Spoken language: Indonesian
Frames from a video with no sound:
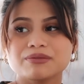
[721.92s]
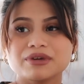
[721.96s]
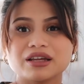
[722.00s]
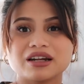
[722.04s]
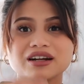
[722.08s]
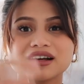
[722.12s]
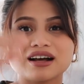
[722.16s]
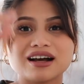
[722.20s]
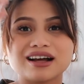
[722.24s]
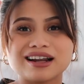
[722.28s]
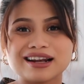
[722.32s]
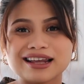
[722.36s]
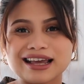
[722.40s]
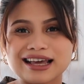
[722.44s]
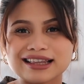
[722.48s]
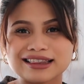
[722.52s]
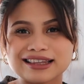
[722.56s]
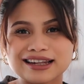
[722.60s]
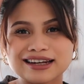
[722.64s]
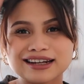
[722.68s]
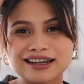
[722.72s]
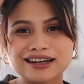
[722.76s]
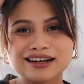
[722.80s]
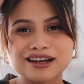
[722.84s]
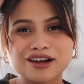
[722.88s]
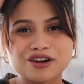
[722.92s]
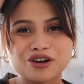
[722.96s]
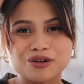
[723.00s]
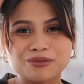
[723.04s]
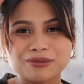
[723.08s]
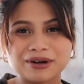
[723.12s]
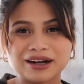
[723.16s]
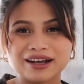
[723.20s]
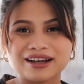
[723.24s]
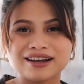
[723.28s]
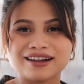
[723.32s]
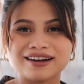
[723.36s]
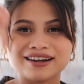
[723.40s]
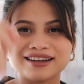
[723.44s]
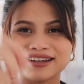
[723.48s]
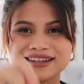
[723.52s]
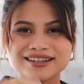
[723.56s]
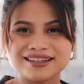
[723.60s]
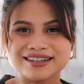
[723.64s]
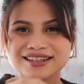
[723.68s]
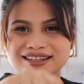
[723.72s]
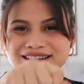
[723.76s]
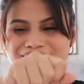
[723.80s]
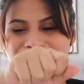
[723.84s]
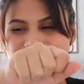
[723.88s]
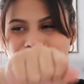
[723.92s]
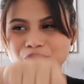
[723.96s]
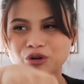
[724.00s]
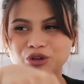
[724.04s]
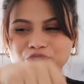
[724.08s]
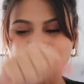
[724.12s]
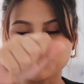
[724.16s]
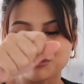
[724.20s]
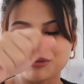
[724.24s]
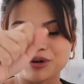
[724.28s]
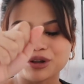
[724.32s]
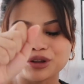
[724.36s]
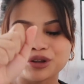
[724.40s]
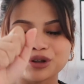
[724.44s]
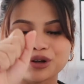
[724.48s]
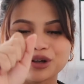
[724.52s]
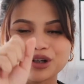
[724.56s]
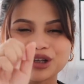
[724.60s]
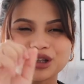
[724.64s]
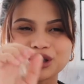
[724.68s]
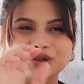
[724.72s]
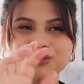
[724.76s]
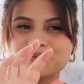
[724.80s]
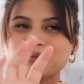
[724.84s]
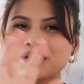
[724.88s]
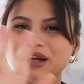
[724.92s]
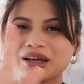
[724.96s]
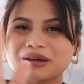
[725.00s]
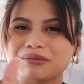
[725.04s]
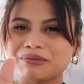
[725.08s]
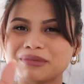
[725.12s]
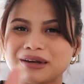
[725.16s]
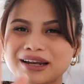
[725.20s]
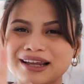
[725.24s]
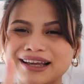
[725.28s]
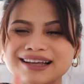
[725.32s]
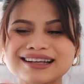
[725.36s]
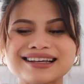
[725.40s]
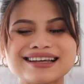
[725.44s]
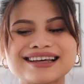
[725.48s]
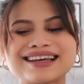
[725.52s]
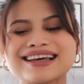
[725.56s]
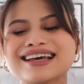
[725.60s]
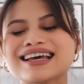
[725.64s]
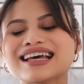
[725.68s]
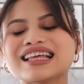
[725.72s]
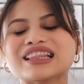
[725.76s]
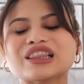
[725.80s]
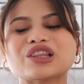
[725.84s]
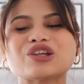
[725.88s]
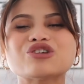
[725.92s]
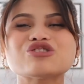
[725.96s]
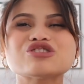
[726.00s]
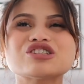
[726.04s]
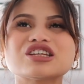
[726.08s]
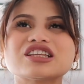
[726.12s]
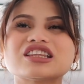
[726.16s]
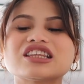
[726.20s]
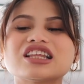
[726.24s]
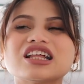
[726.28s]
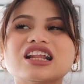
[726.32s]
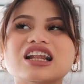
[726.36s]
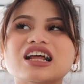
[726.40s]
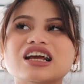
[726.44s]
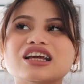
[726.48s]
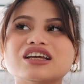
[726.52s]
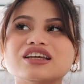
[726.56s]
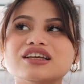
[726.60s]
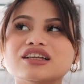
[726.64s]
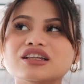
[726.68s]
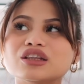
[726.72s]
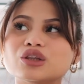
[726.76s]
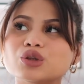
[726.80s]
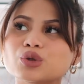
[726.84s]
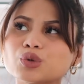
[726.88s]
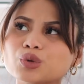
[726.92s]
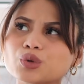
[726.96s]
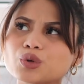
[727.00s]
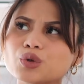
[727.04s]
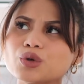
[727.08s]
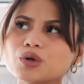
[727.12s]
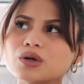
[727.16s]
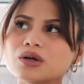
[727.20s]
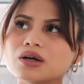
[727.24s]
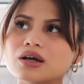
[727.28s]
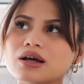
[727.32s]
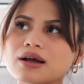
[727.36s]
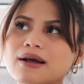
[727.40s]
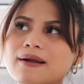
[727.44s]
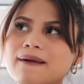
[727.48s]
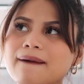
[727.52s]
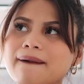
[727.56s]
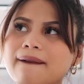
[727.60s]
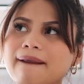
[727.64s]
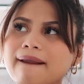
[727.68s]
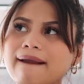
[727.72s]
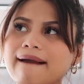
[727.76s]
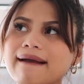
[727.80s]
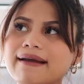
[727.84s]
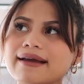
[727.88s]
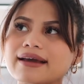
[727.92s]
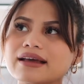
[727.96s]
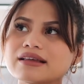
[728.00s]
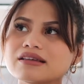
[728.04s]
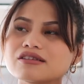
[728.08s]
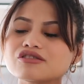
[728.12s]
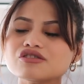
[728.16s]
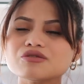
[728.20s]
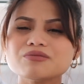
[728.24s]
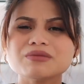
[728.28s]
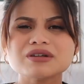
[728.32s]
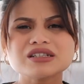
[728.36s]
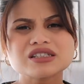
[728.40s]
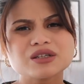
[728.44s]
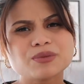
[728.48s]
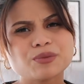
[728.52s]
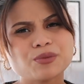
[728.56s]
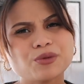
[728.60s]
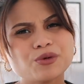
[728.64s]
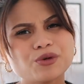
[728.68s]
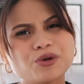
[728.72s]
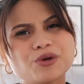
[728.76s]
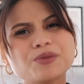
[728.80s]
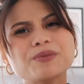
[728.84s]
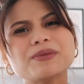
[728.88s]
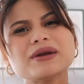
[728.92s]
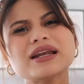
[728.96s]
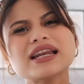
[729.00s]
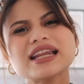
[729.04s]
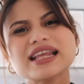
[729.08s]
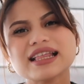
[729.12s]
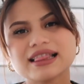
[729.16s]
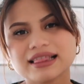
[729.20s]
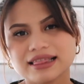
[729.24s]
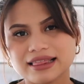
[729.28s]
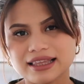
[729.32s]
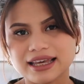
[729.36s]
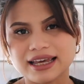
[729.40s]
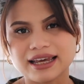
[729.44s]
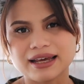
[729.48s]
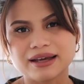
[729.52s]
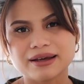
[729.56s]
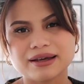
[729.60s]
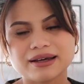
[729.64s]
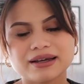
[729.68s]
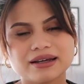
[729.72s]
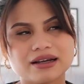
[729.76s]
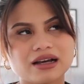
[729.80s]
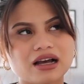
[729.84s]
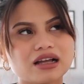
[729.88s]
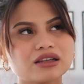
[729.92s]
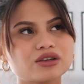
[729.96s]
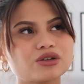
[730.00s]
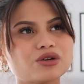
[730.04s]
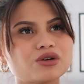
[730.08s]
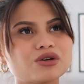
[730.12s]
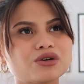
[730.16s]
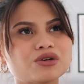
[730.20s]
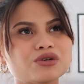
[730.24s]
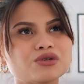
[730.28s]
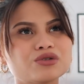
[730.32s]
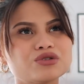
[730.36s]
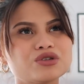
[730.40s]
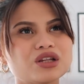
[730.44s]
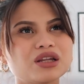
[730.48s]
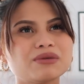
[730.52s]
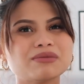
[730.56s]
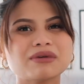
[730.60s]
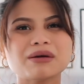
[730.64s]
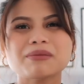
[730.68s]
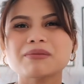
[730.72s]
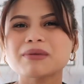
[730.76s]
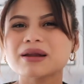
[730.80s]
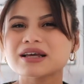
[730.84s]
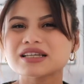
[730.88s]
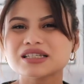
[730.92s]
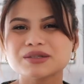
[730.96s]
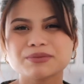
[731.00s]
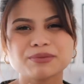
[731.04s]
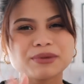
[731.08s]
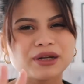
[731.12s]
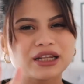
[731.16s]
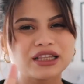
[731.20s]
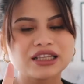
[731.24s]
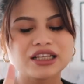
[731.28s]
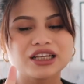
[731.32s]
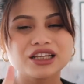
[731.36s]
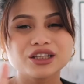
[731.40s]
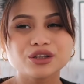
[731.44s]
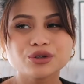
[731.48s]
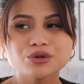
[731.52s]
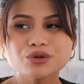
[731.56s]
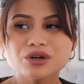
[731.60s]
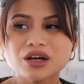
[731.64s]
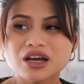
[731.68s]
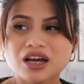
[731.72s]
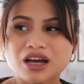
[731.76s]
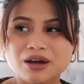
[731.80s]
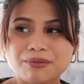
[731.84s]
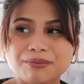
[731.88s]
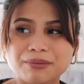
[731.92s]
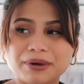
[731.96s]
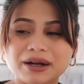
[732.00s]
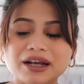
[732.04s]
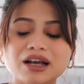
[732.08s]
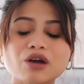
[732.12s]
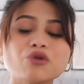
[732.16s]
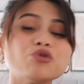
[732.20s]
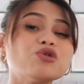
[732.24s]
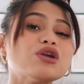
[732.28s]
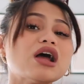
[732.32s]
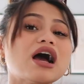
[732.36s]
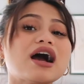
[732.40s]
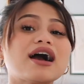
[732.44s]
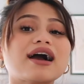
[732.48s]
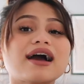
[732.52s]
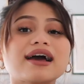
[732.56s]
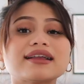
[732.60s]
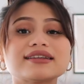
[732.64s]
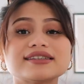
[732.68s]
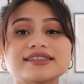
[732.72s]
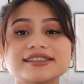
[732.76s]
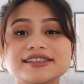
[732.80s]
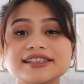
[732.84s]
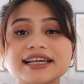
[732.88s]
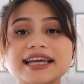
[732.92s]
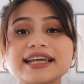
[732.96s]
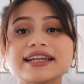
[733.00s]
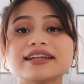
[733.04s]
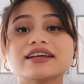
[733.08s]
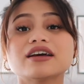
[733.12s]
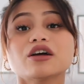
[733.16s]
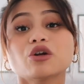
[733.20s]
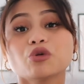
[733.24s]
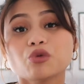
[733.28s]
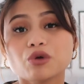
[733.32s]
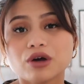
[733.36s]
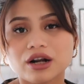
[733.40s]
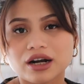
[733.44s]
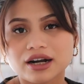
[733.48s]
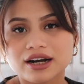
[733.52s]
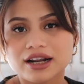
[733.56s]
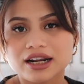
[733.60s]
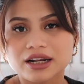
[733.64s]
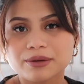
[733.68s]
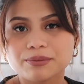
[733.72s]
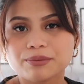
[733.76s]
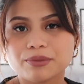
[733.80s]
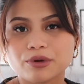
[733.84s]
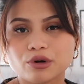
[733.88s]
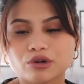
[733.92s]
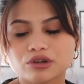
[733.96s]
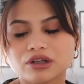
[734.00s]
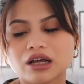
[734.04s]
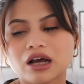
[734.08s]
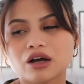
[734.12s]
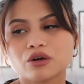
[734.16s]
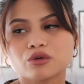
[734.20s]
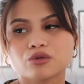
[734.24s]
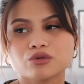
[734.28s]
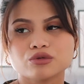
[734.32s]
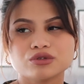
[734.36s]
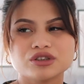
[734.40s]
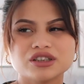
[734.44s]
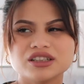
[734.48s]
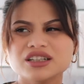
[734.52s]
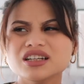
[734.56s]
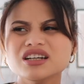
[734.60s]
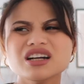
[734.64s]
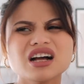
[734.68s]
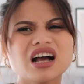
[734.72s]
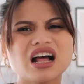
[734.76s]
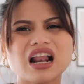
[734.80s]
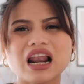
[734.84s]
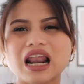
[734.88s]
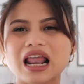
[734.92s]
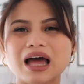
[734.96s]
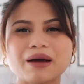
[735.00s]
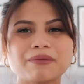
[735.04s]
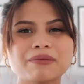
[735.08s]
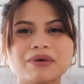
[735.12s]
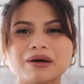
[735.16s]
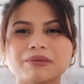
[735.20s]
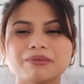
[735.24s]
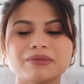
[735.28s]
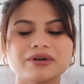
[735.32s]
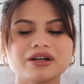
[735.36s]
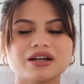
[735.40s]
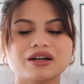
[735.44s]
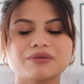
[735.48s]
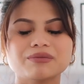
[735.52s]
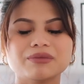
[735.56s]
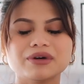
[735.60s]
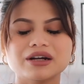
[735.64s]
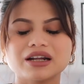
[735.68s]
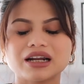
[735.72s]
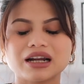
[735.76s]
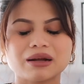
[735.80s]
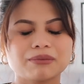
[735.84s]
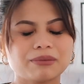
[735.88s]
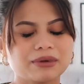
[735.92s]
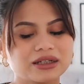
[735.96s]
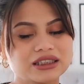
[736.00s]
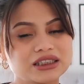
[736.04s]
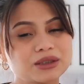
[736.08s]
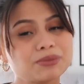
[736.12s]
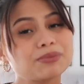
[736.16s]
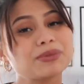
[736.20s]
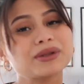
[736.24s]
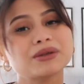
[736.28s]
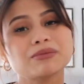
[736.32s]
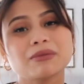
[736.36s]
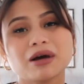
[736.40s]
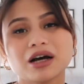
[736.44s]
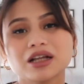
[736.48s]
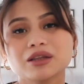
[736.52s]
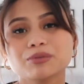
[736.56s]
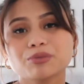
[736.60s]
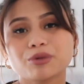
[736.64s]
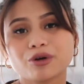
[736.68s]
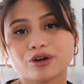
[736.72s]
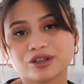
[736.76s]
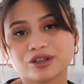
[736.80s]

biar nggak kelihatan kan kalau mereka lagi motong-motong gitu black-black terus setelah itu kayaknya cuma 10 menit deh atau 15 menit gitu mereka udah angkat Jane keluar dari perut aku jadi nggak lama bener-bener emang cepet banget